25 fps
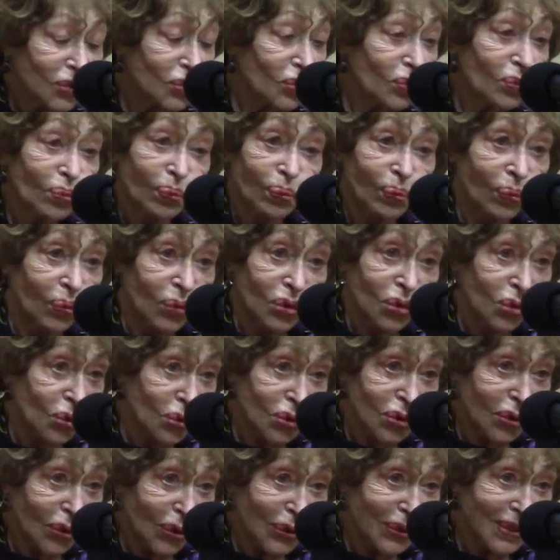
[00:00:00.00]
je
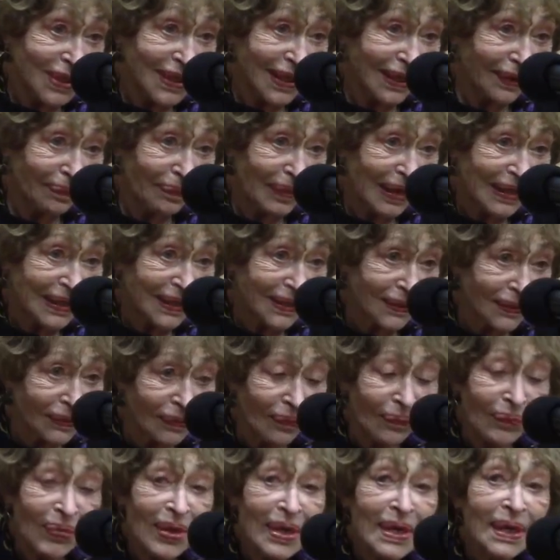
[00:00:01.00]
j'ose le dire
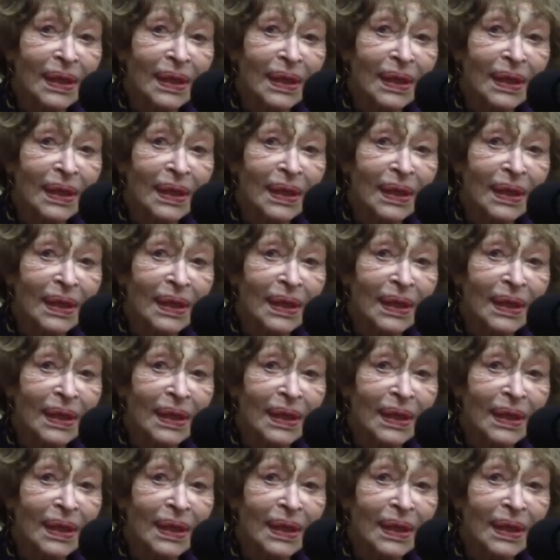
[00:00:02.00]
maintenant,